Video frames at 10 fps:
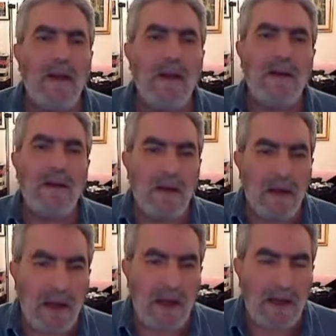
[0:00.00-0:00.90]
eh,
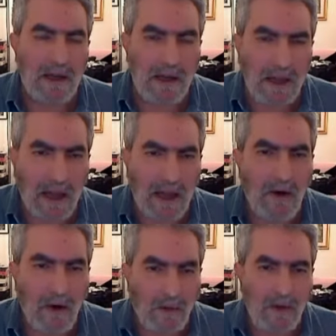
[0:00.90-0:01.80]
ha,
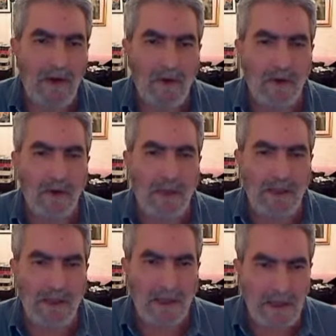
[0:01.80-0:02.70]
ha, o meno il
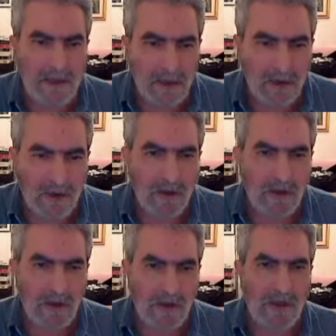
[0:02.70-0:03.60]

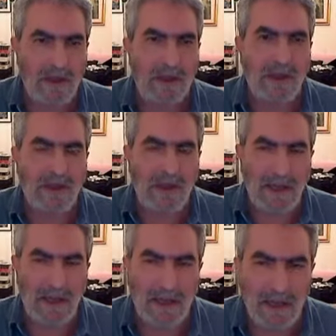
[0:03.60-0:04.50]
diritto di
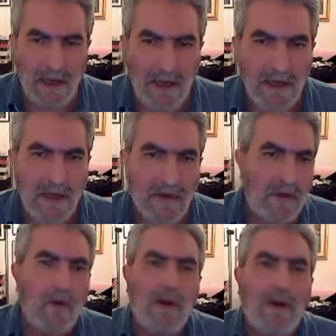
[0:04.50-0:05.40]
chiedere
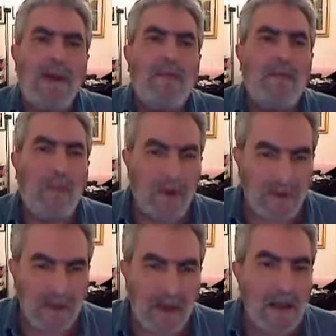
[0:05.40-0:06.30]
che
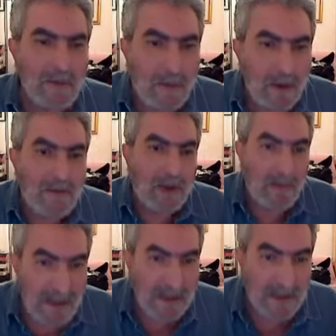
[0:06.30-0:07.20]
possa, poi
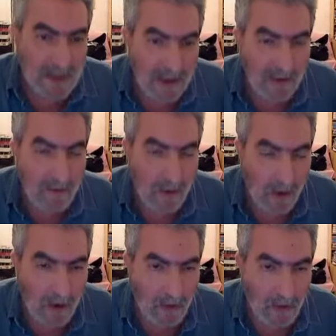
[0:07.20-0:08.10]
specialmente se non
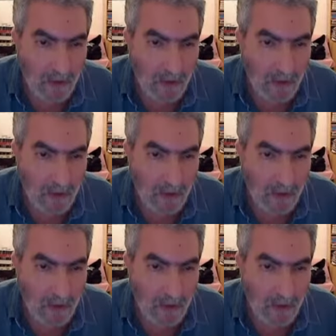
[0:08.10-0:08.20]
può,